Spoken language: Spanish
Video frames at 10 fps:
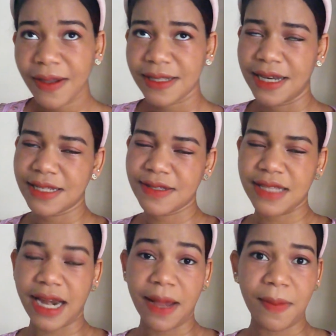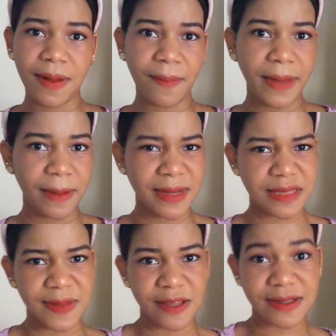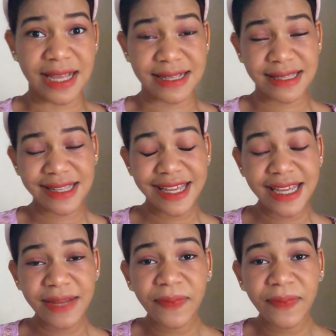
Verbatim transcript: si les gustaría ver más videos así.